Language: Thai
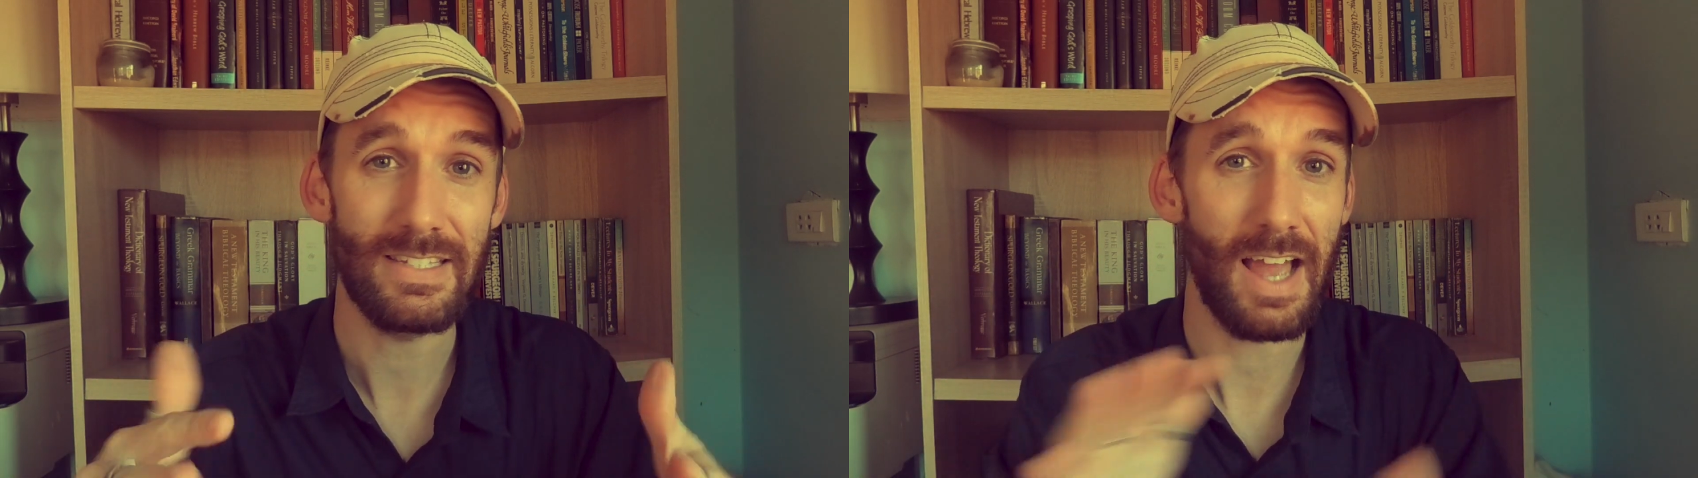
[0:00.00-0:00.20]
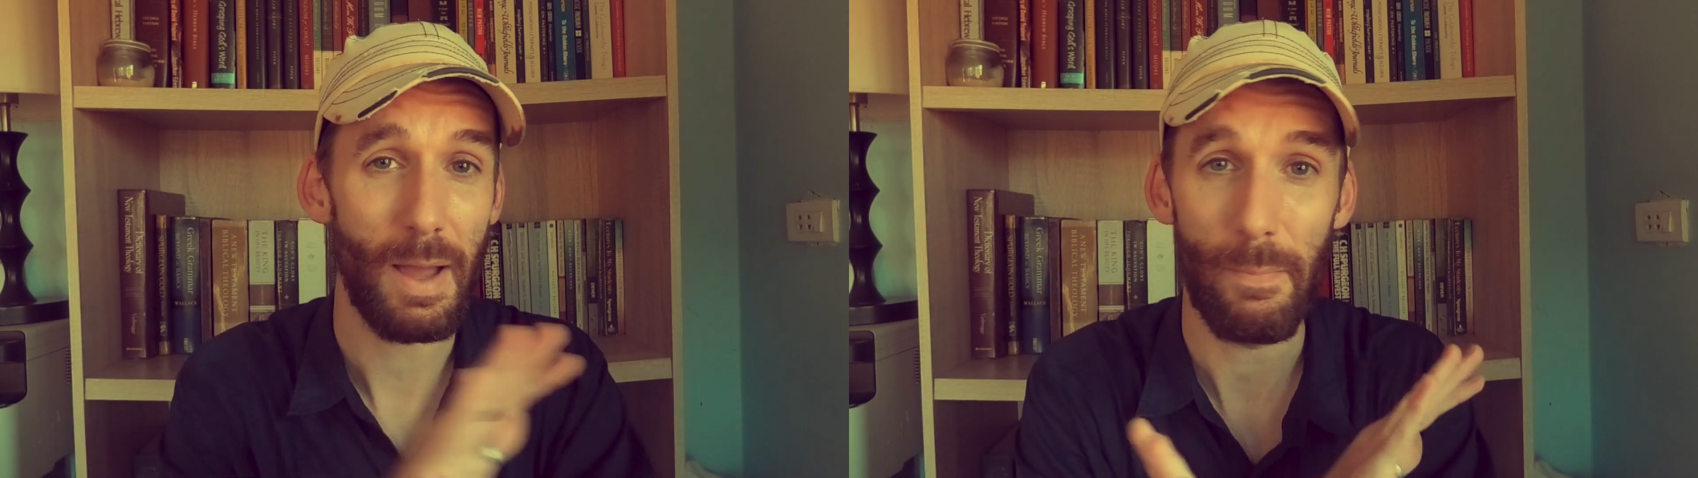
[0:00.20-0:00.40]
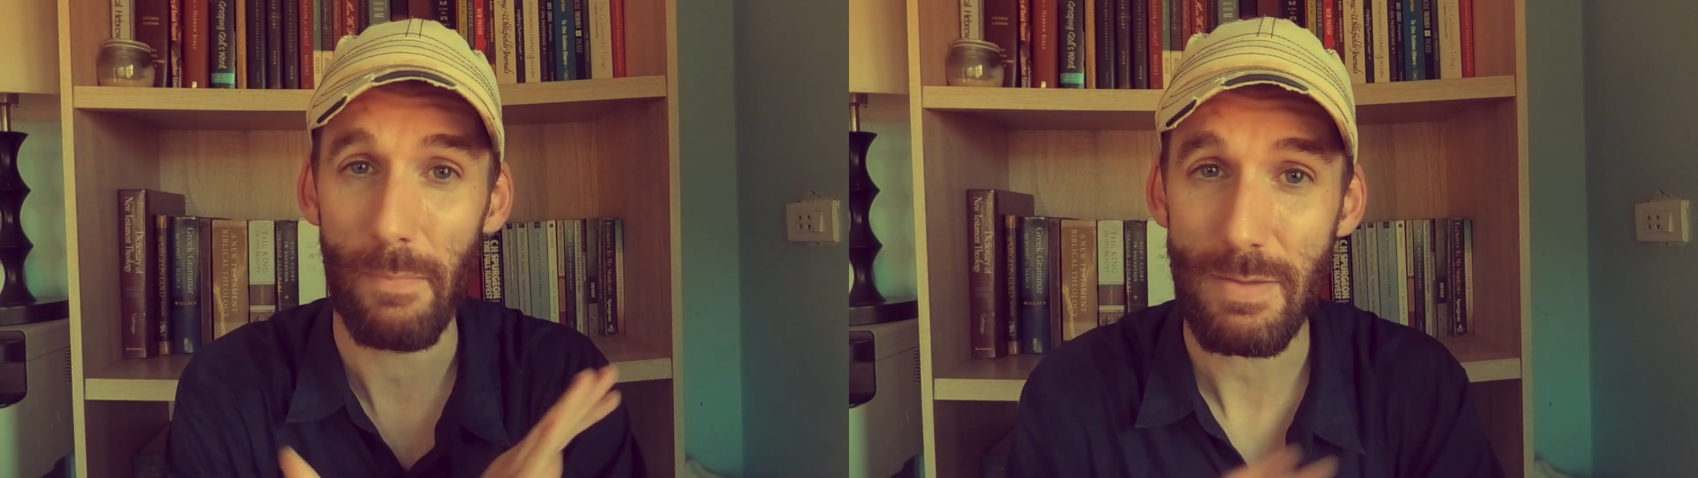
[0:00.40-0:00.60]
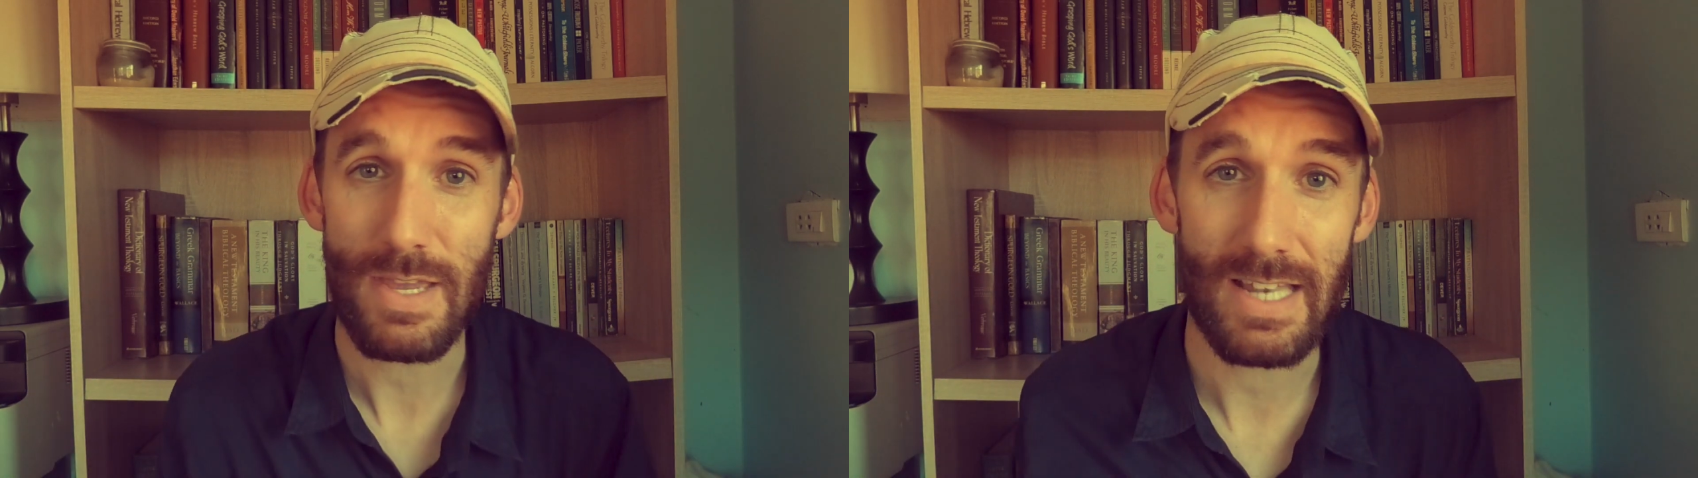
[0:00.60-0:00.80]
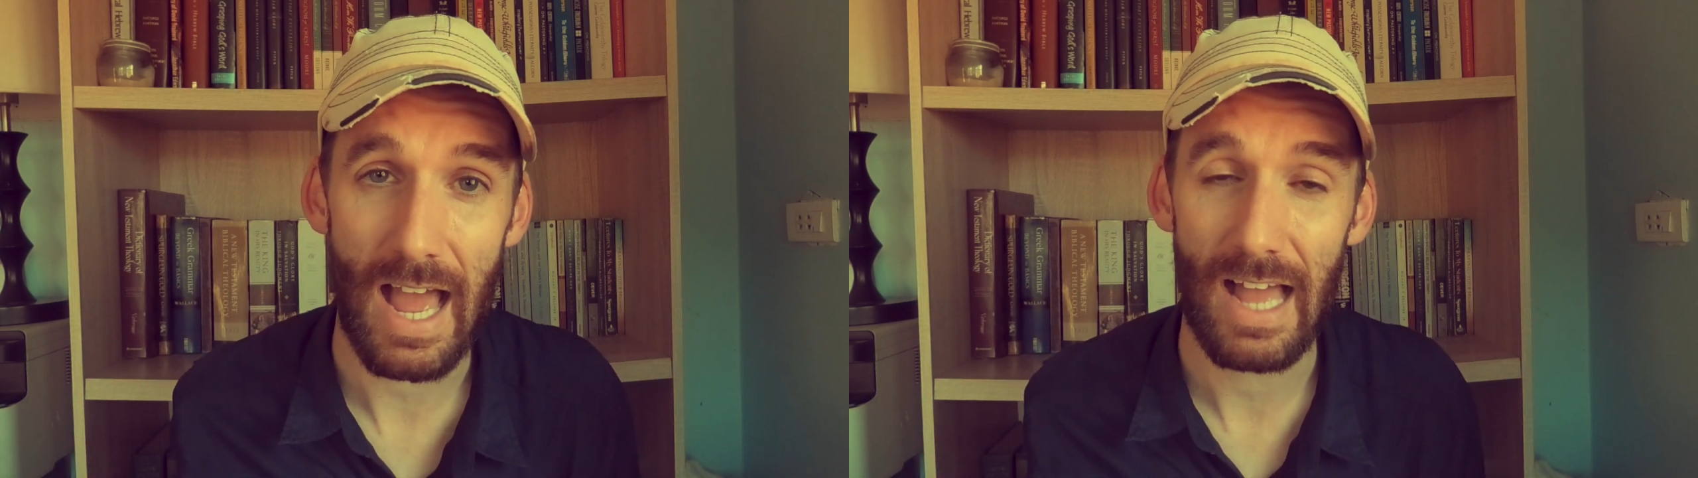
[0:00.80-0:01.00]
จะไม่มี
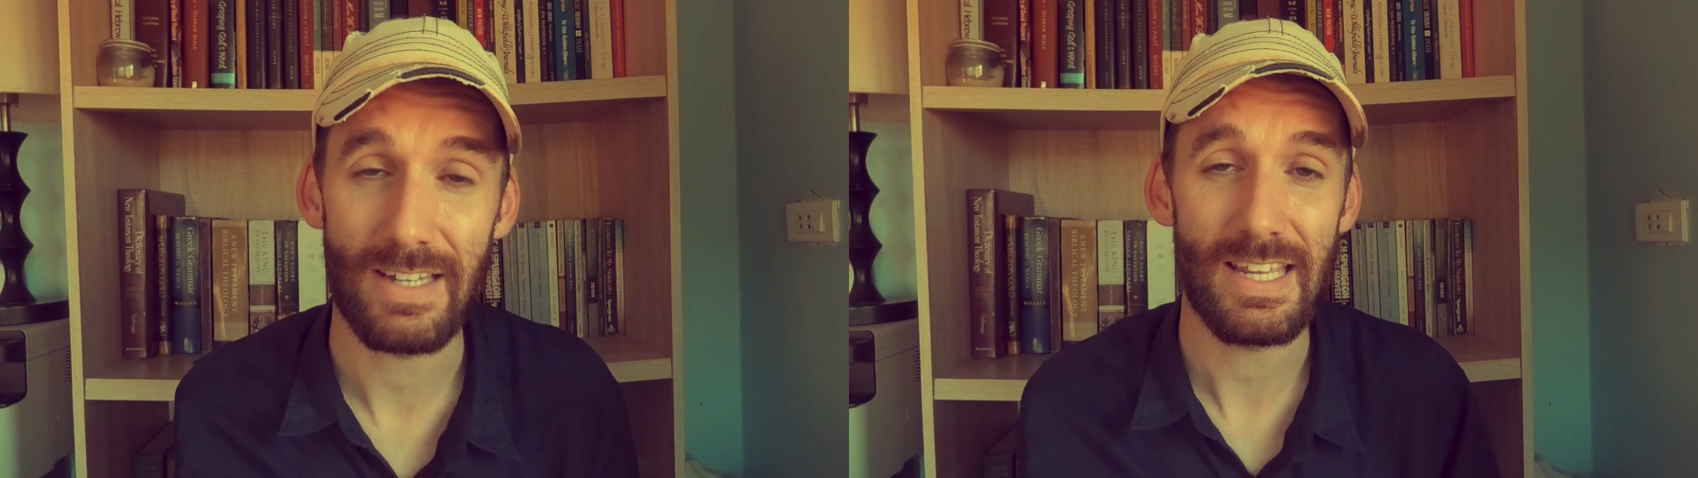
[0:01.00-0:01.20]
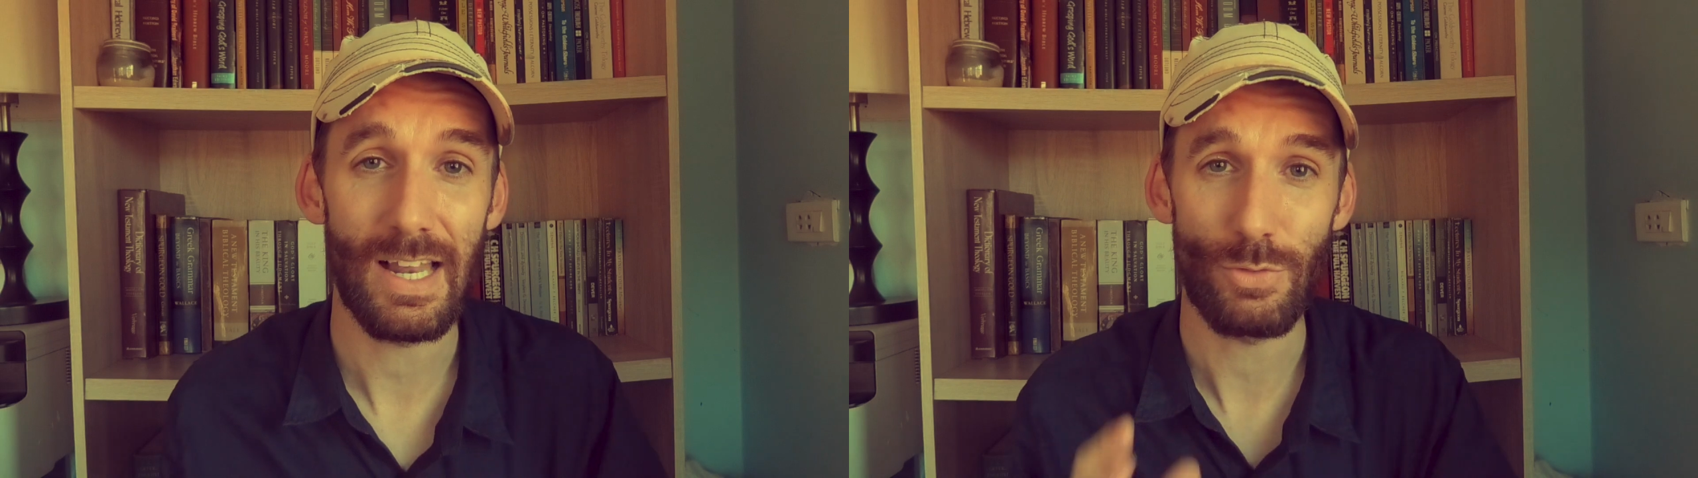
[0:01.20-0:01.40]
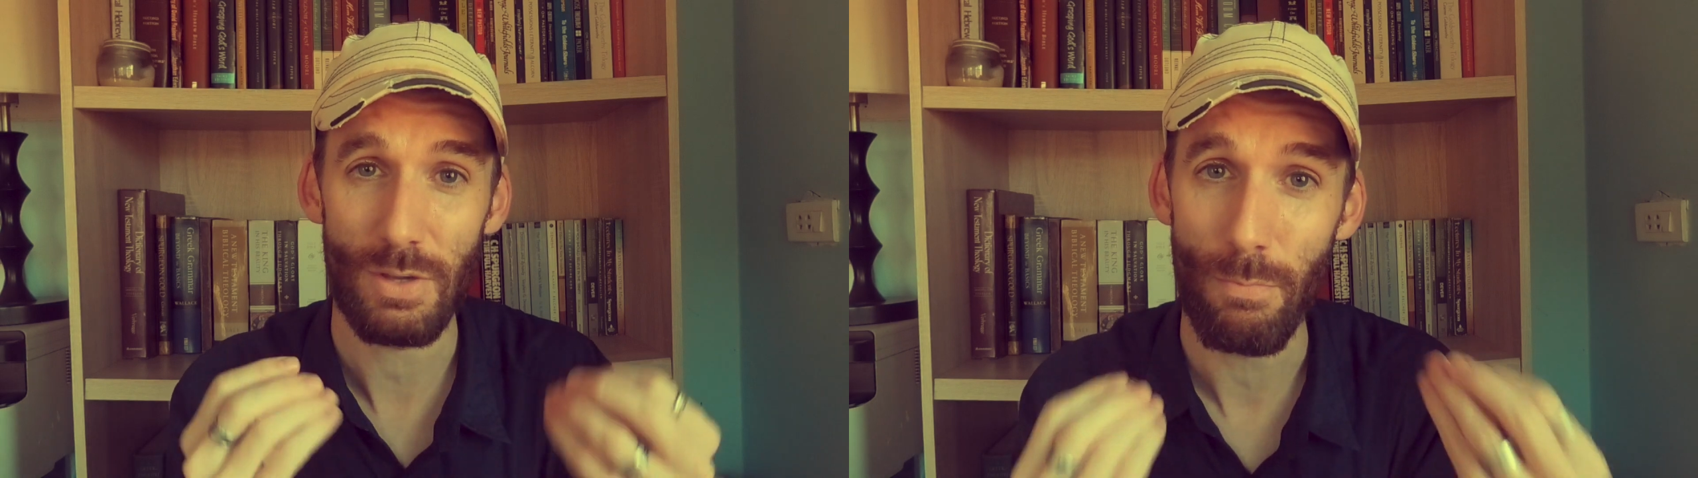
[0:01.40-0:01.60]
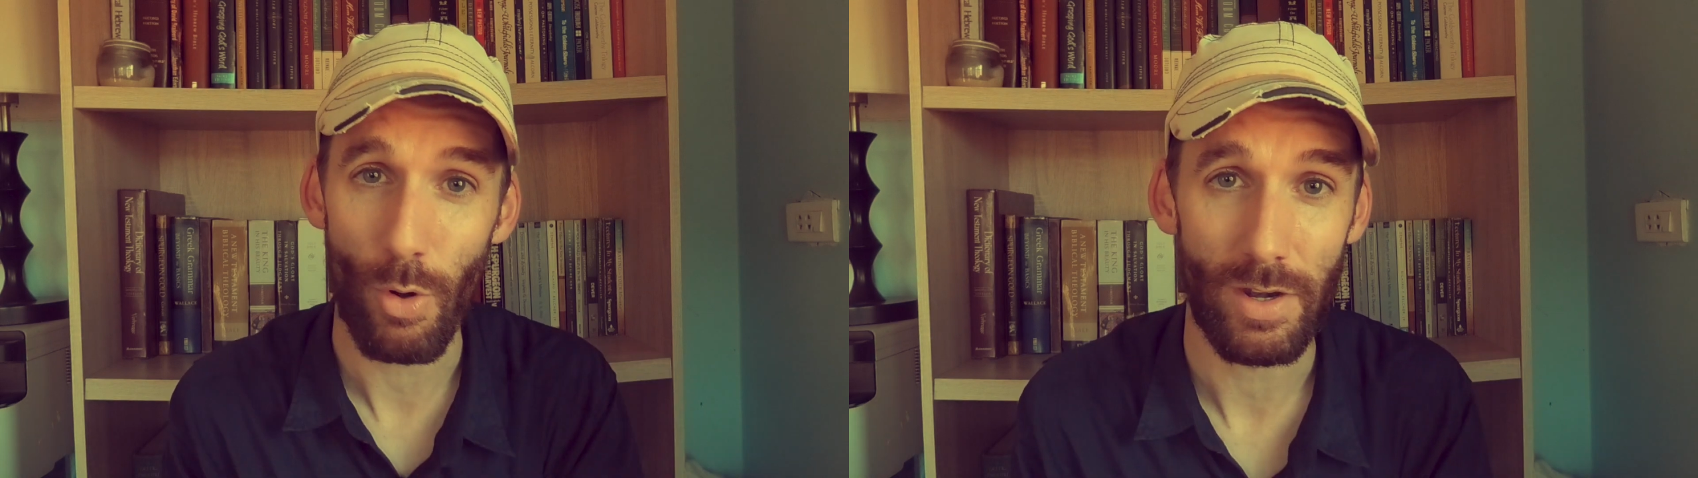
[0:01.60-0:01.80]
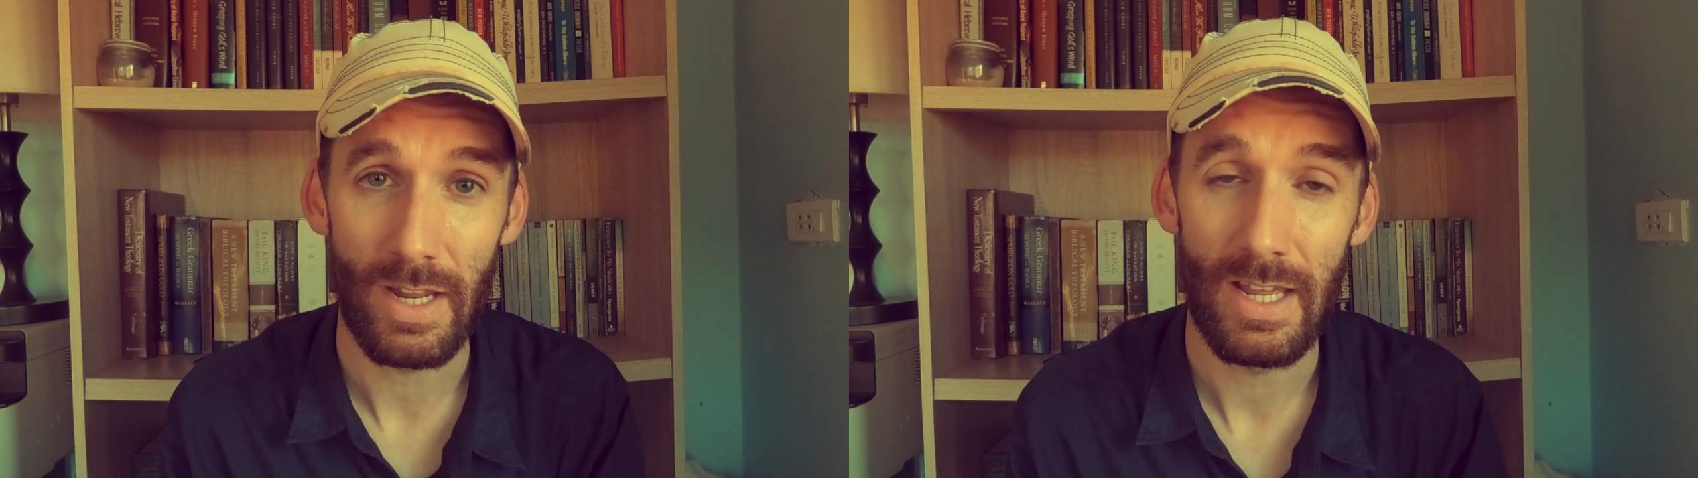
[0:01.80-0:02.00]
ทางที่เราจะหมด